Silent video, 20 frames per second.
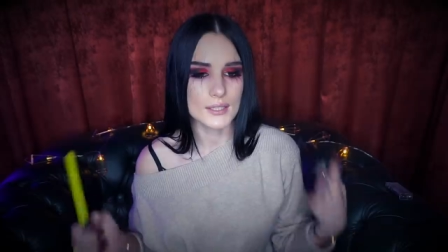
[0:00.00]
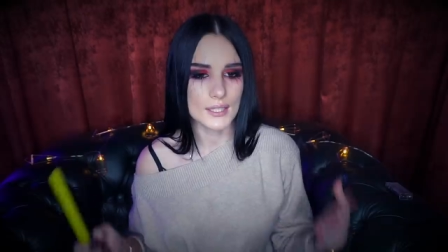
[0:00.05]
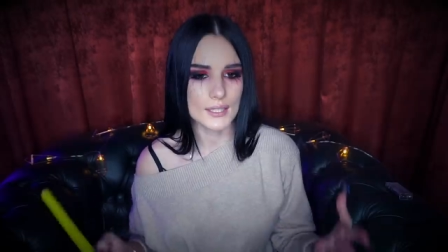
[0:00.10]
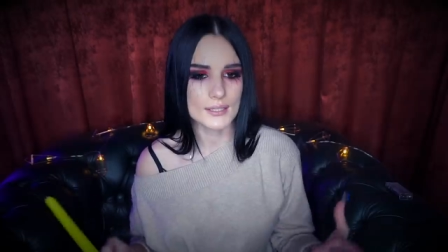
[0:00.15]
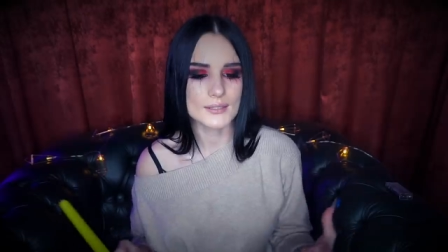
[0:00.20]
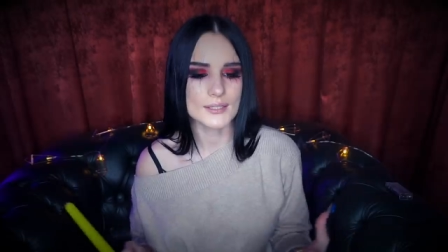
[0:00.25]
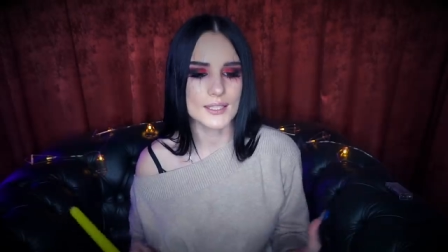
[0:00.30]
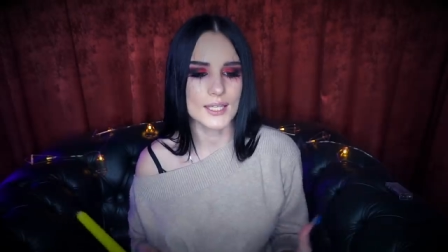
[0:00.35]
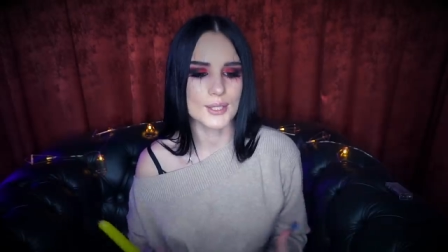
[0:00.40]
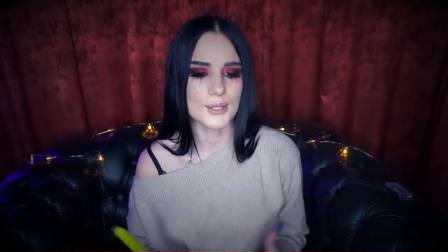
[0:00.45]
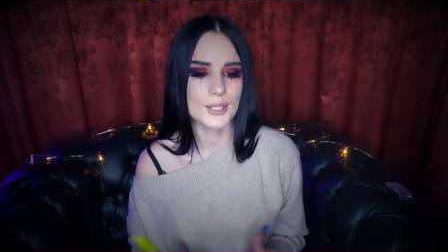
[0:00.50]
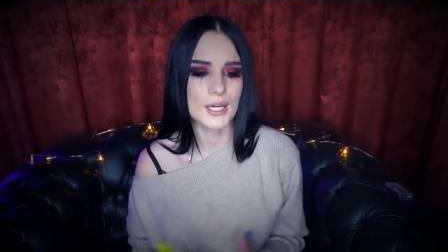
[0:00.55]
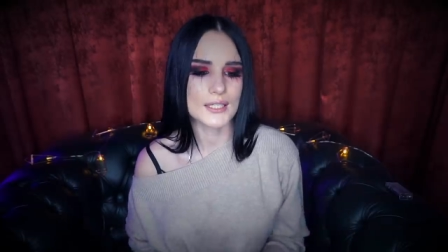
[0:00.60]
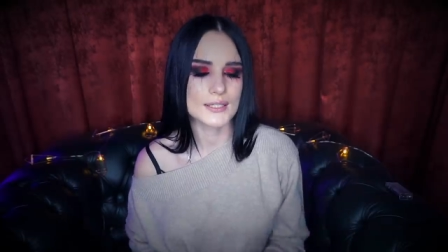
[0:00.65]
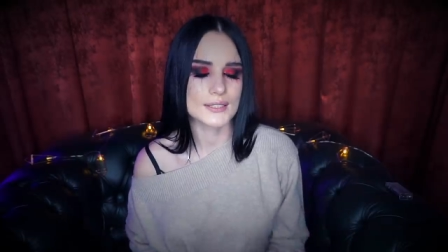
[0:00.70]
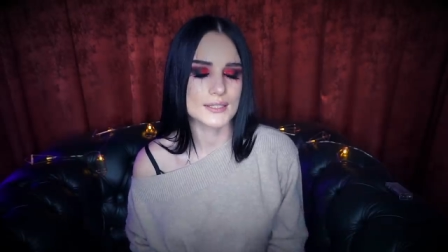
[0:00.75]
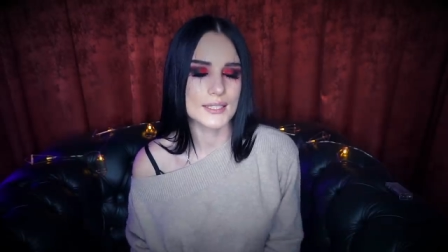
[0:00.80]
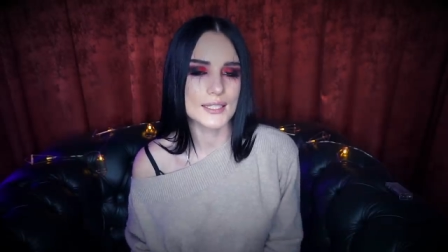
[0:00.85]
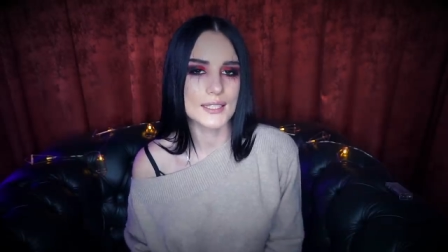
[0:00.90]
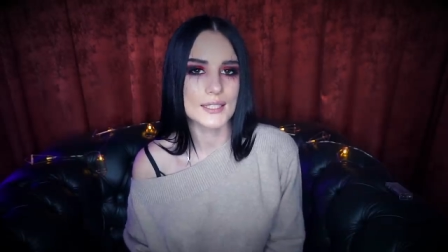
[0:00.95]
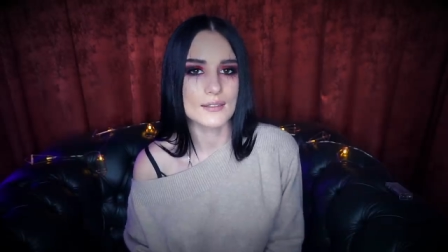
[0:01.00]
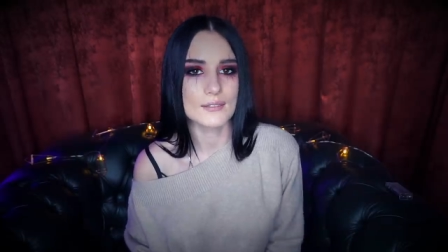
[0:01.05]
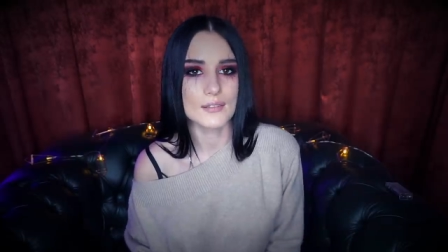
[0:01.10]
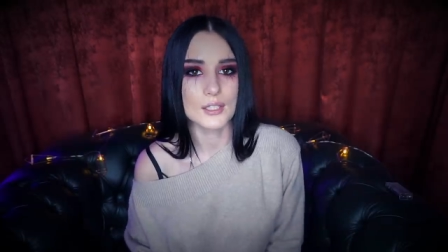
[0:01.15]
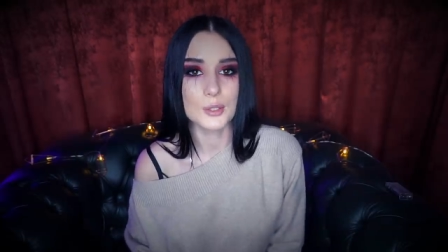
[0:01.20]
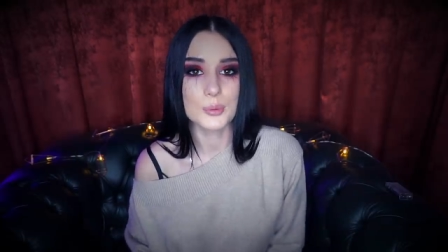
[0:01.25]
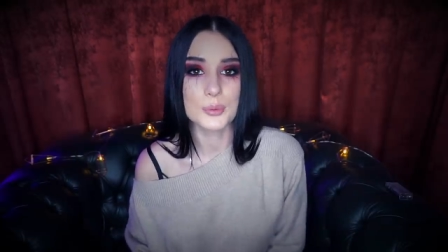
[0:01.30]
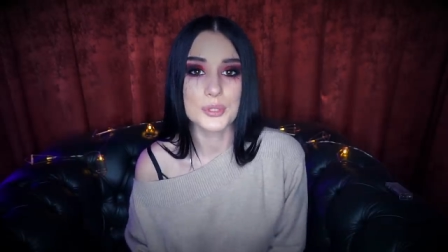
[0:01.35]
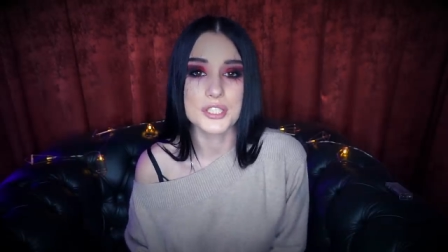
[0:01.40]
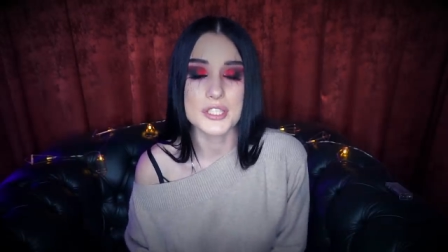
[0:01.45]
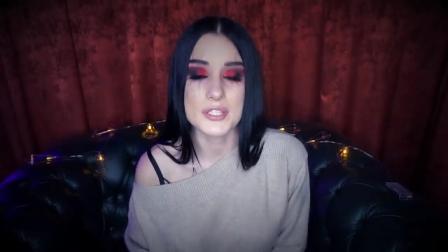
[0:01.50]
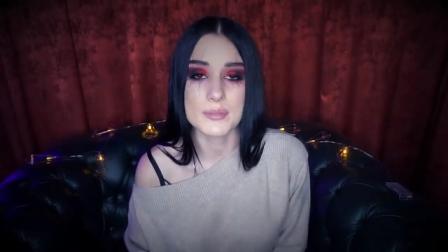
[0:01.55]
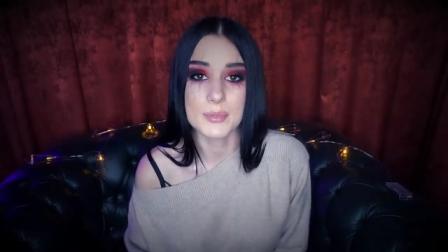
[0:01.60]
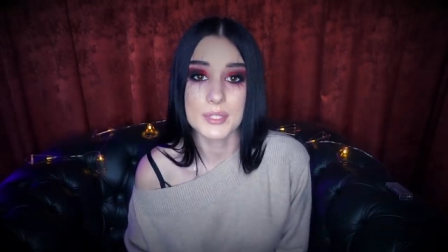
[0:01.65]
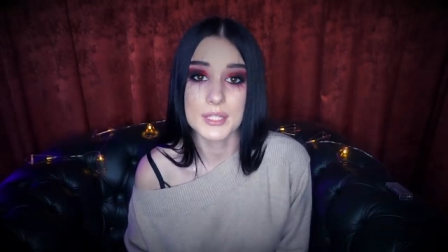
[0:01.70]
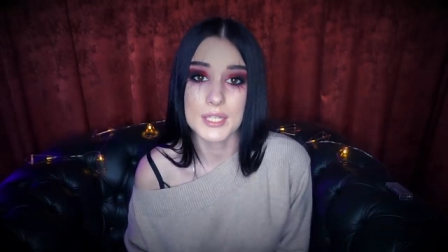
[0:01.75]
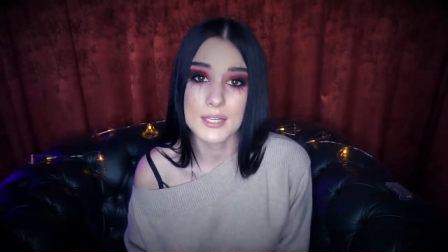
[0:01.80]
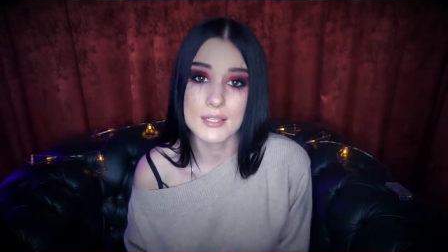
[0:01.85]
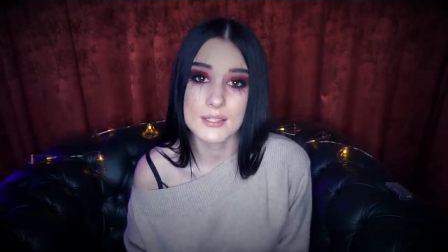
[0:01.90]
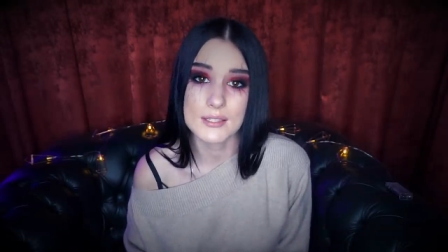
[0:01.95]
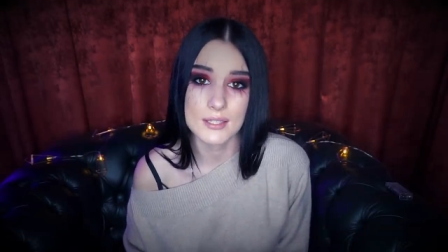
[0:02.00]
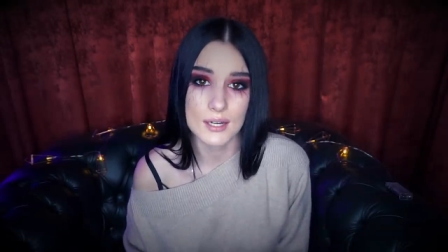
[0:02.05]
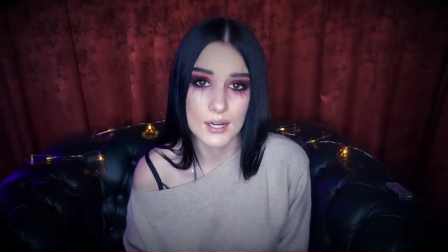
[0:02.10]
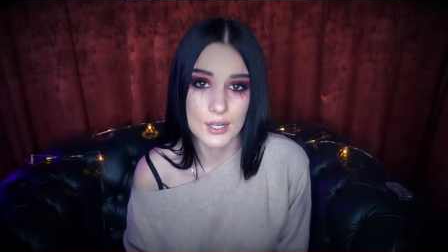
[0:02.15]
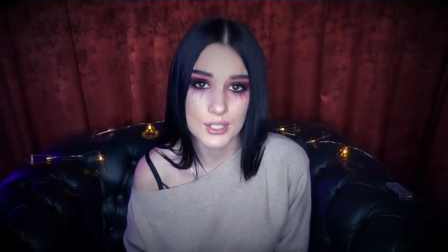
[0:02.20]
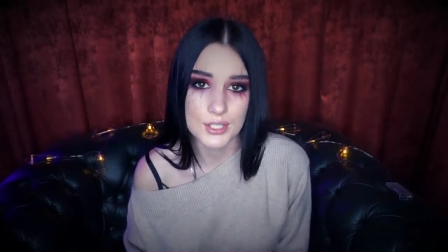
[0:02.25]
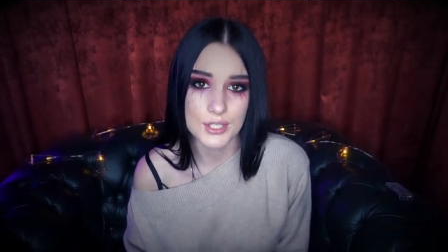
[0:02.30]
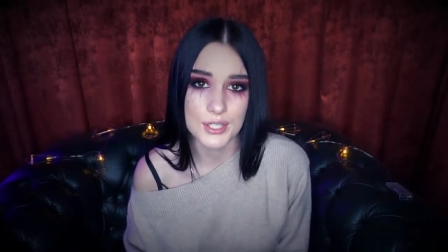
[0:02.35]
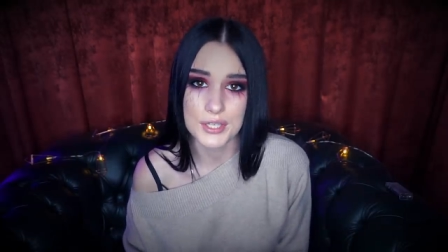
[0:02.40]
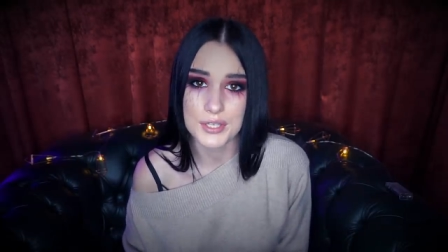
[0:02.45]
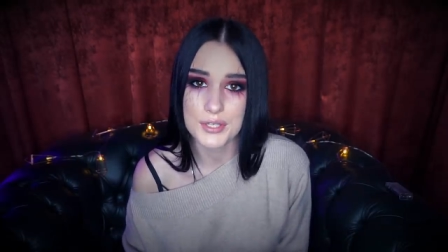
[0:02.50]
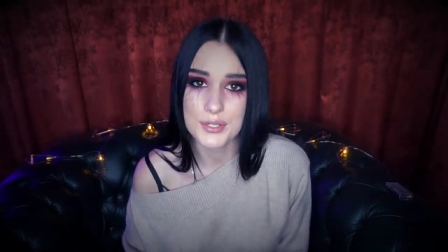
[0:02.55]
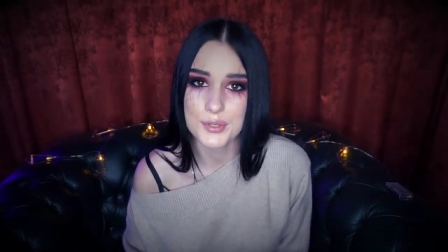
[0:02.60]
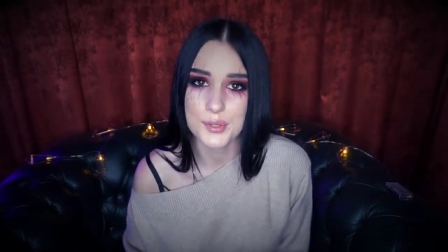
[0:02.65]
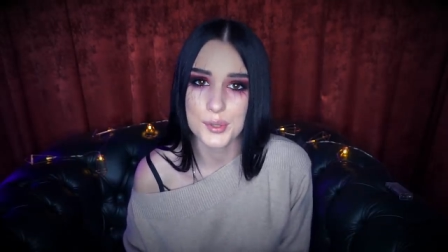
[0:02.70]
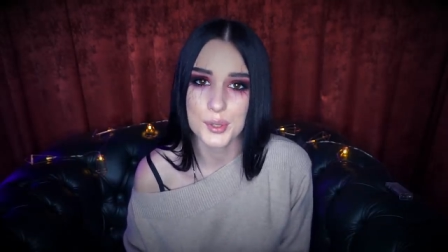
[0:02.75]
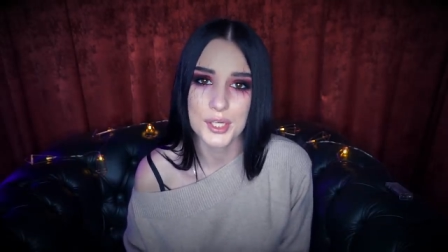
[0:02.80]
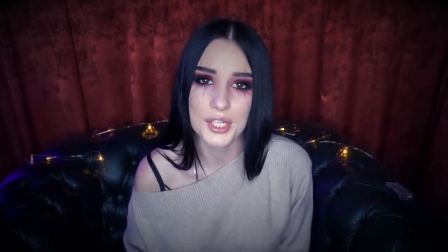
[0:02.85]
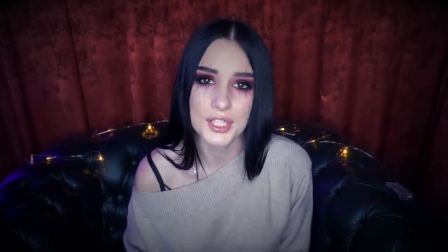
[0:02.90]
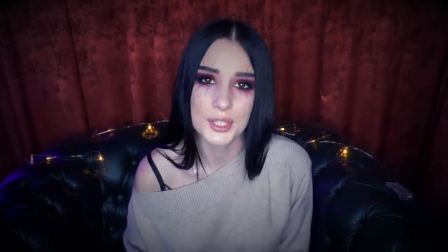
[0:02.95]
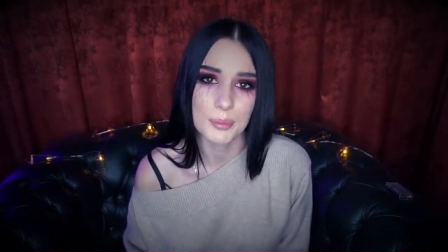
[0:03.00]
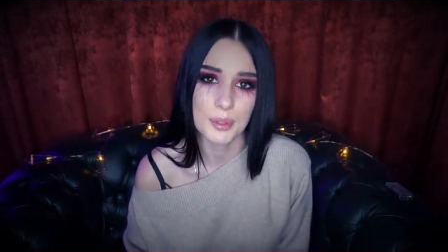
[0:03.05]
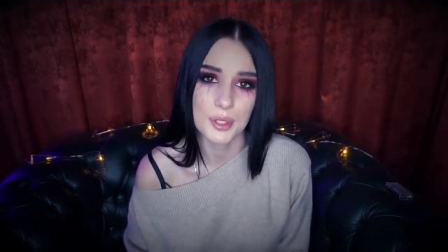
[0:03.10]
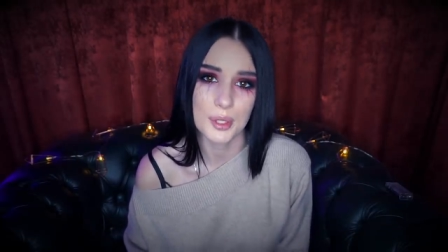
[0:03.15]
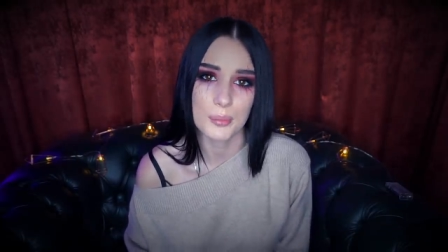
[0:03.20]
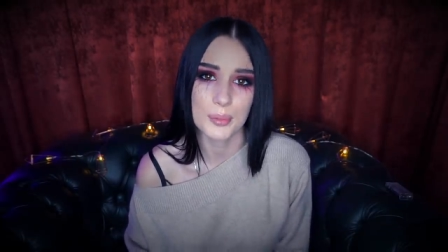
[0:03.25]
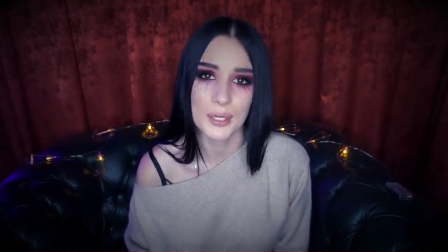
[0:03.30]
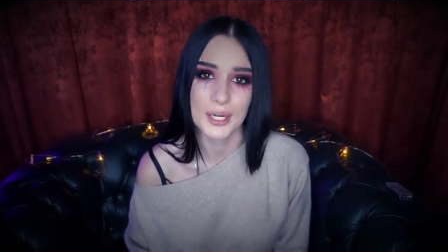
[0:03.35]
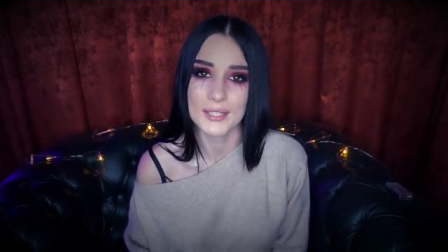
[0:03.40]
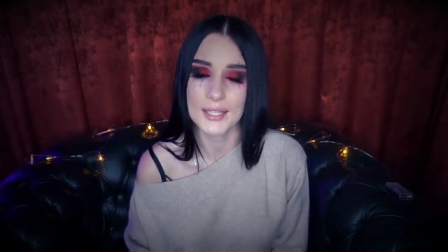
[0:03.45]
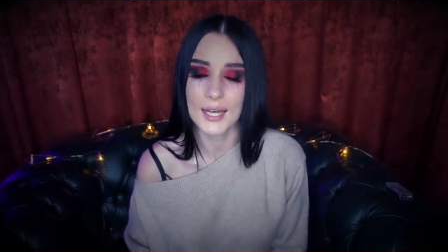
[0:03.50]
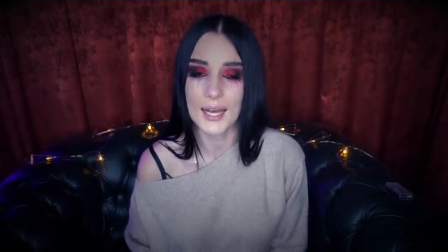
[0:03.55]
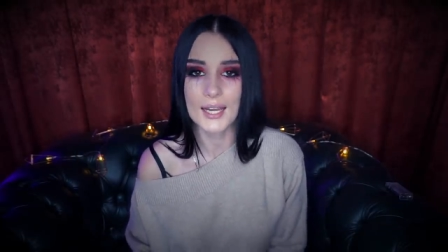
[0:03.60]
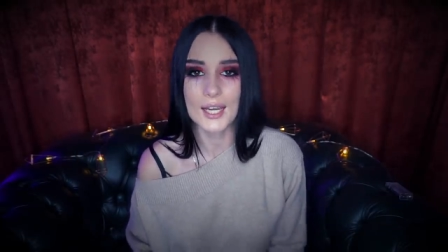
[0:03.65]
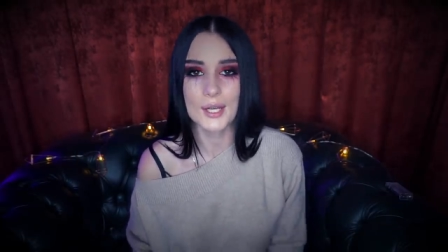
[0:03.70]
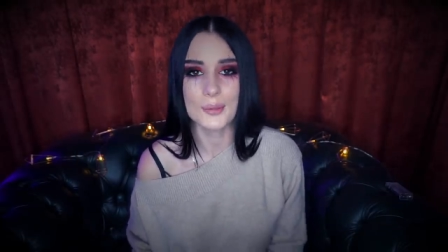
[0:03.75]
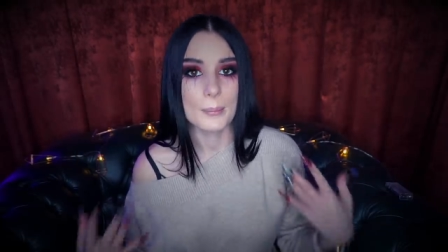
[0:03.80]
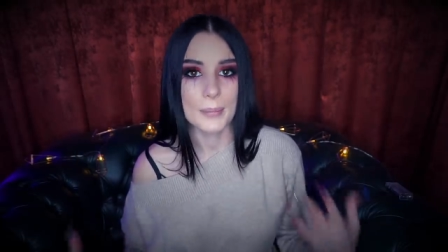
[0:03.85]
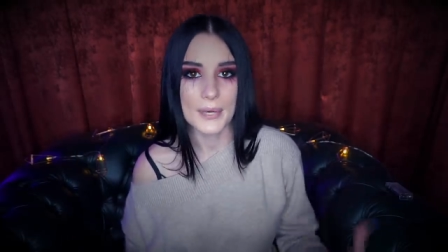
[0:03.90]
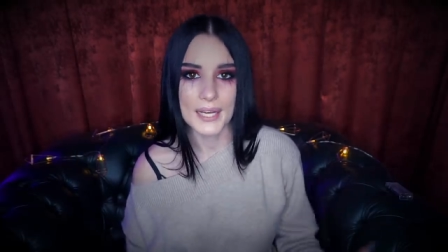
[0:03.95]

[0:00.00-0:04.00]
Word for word: Я знаю, как сильно вы любите смотреть страшные истории на моем канале,